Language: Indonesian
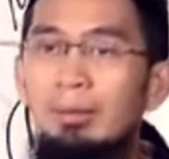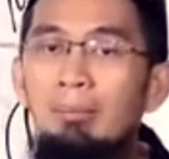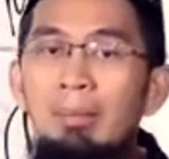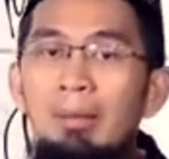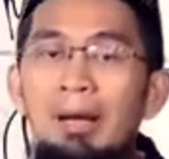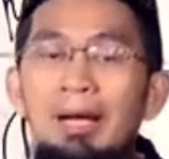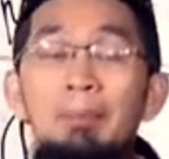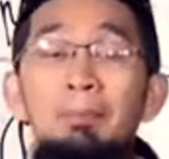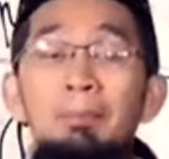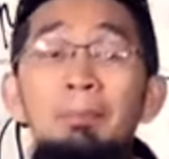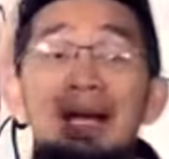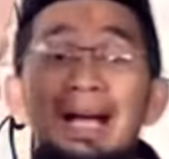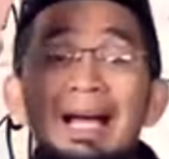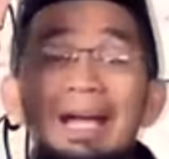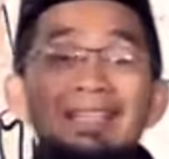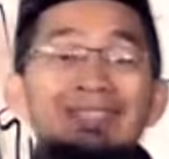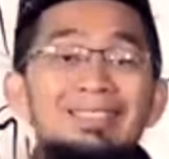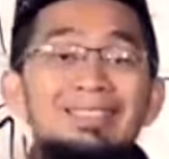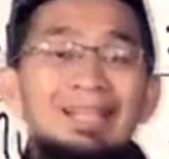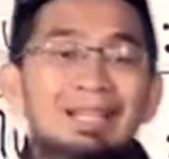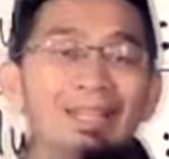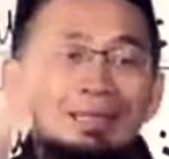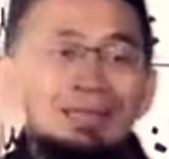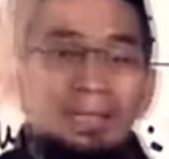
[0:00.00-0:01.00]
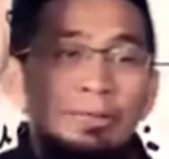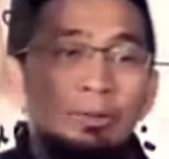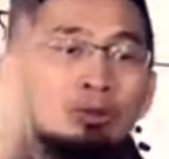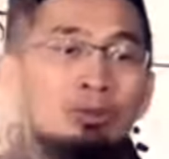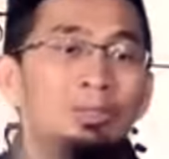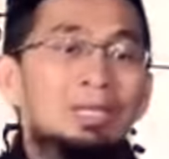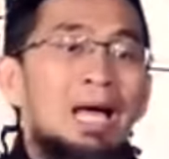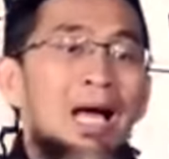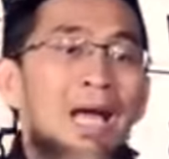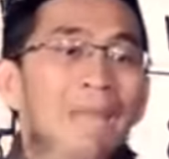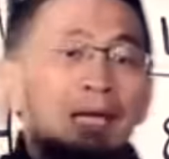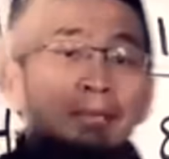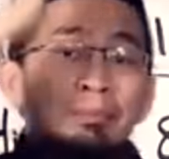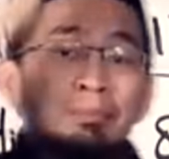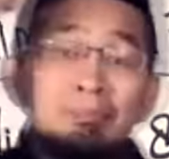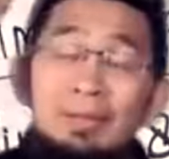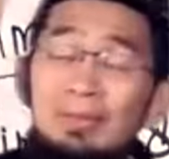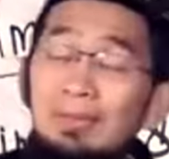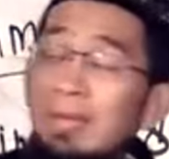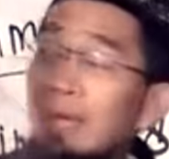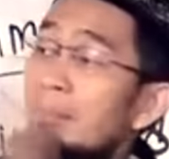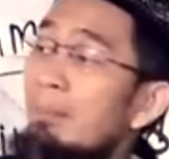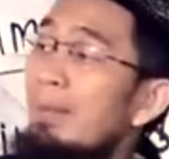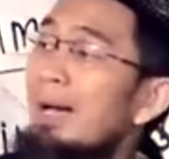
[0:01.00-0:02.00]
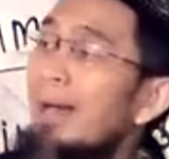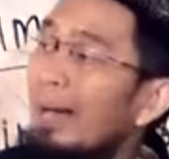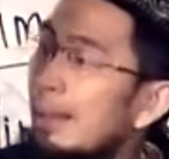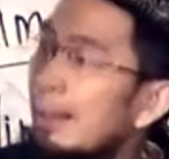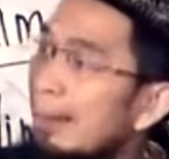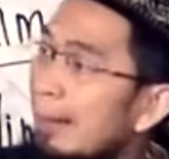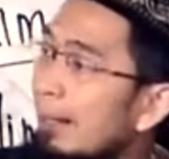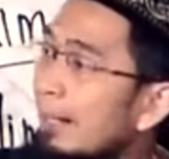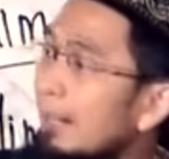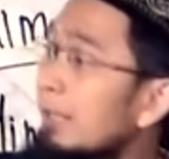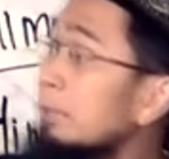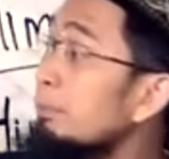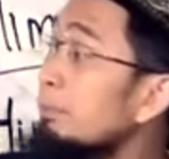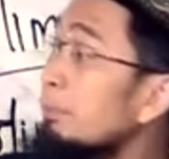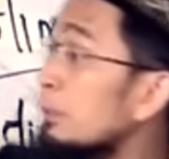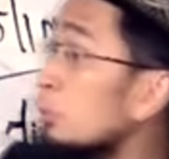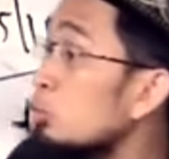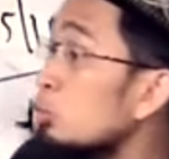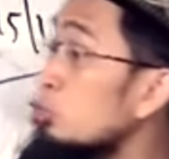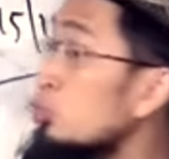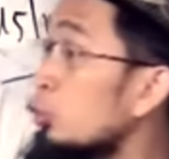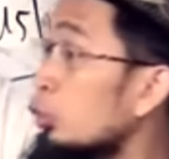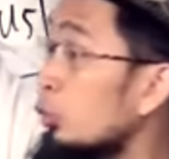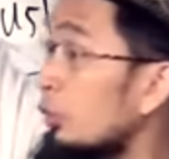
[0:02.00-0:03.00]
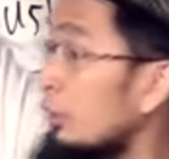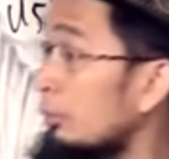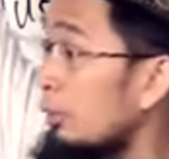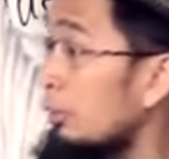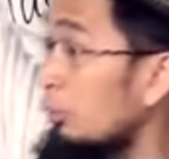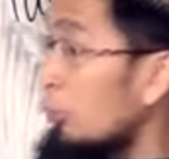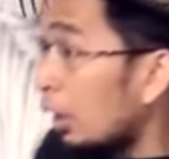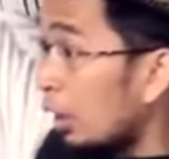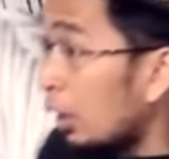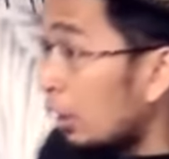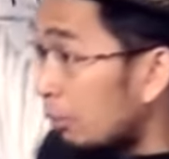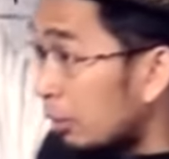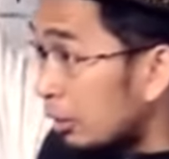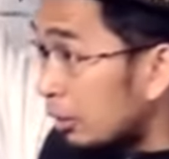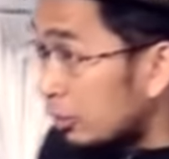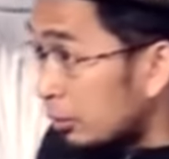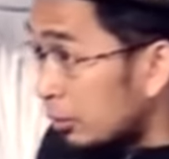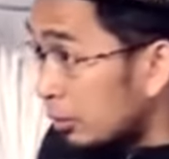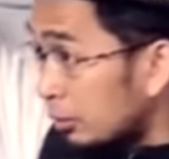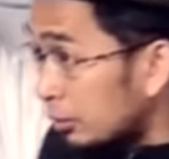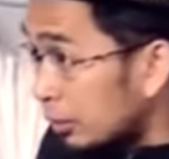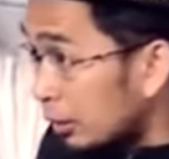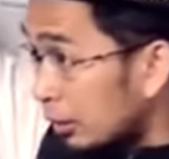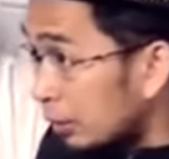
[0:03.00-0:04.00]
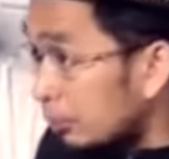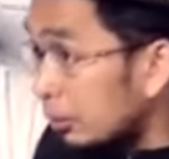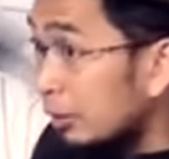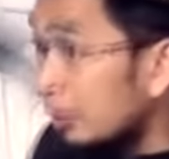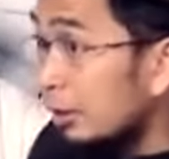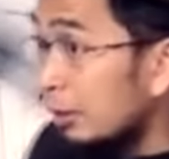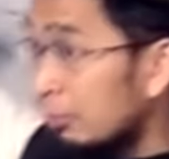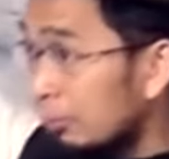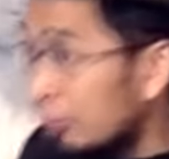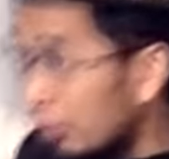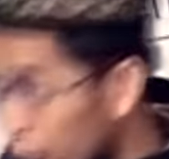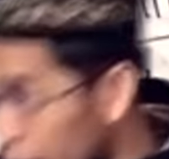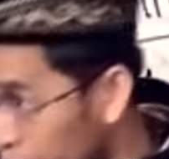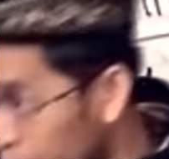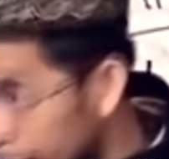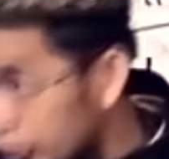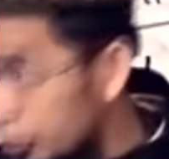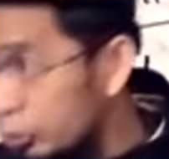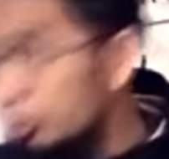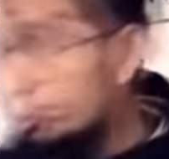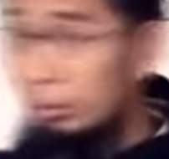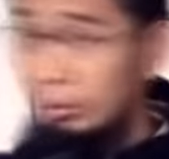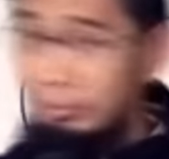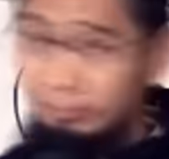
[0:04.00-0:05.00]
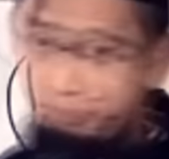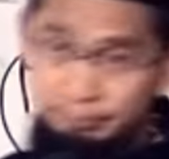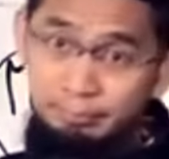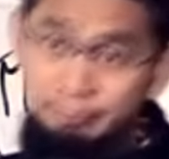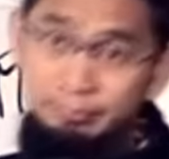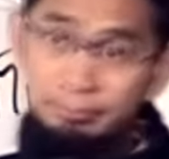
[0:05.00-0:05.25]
maka pengajaran itu tidak akan pernah mengalahkan petunjuk Nabi Muhammad SAW tentang berbuat jujur.